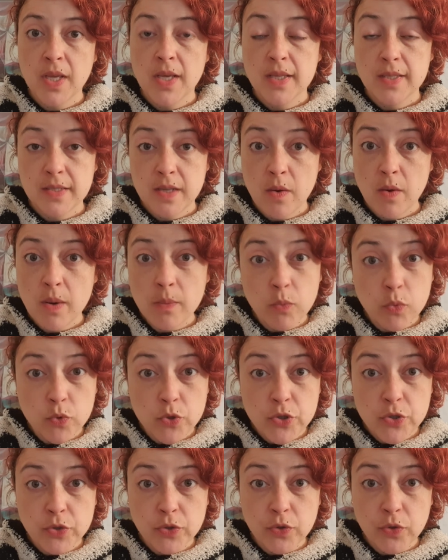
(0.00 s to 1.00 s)
Se habla
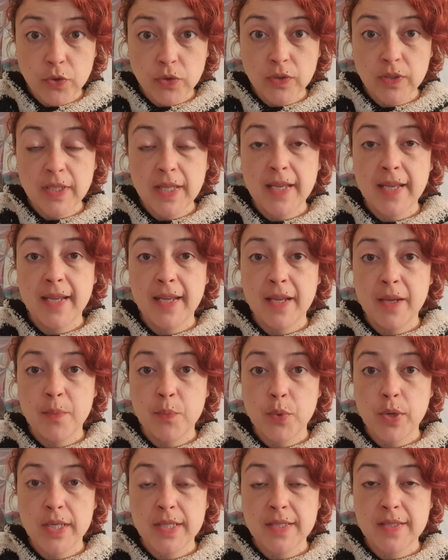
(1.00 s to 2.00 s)
mucho de
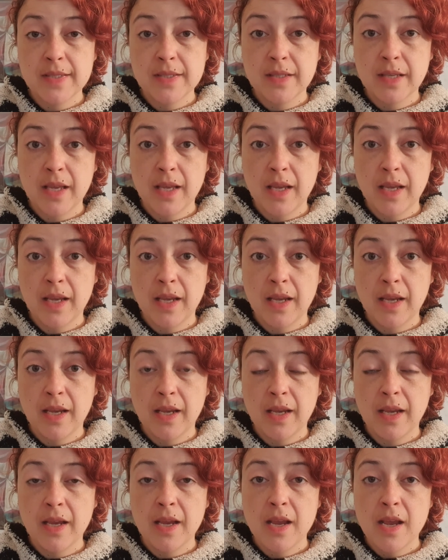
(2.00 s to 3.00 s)
pues
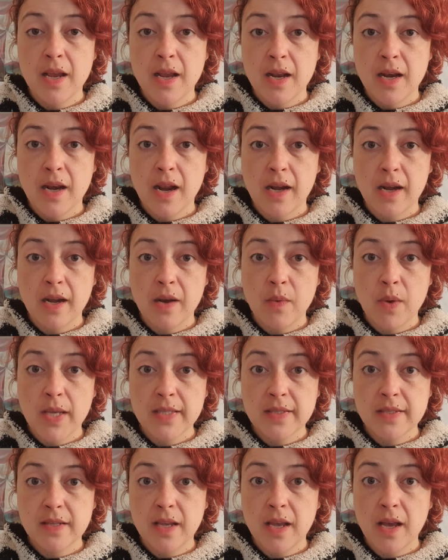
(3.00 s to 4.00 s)
que la
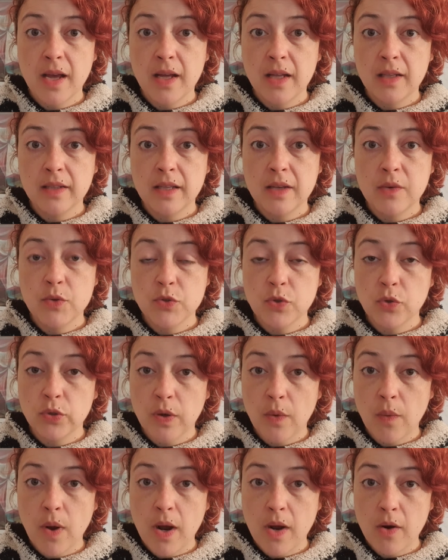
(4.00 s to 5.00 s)
relevancia de nuestro
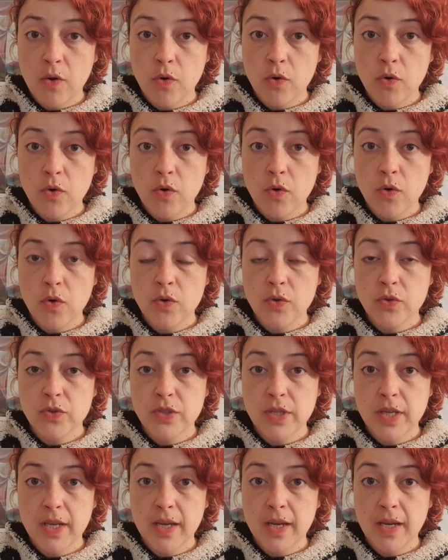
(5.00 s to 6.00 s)
trabajo
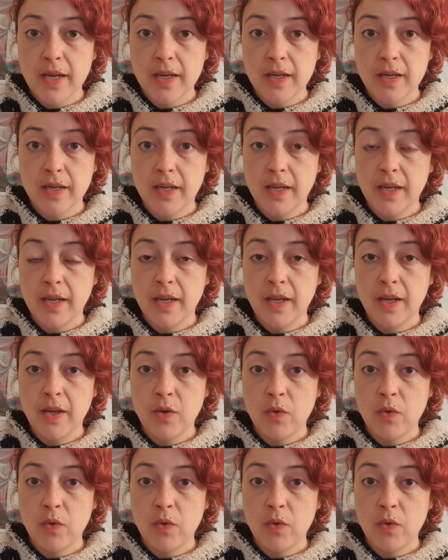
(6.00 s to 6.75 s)
sea eh,